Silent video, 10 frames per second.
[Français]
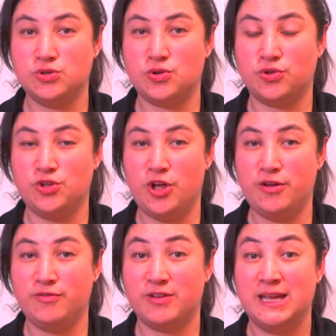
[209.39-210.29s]
son
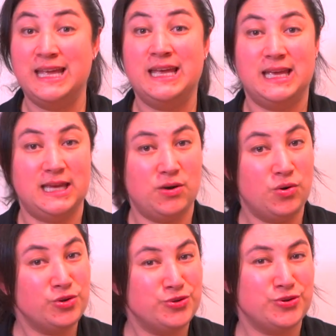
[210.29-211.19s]
œuvre et
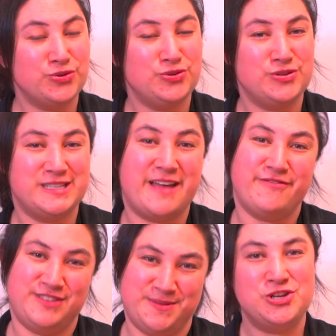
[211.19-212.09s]
autour de sa
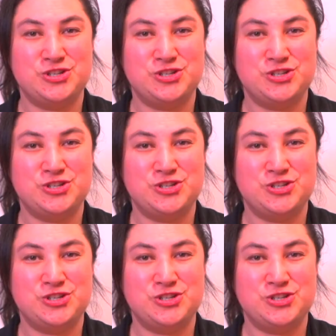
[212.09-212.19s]
vie.